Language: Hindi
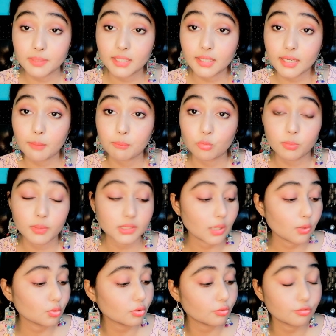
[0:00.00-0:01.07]
अगर आपको
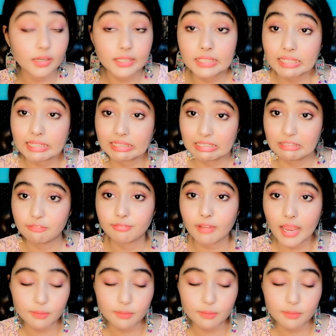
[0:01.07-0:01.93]
बताऊँ तो वन एटी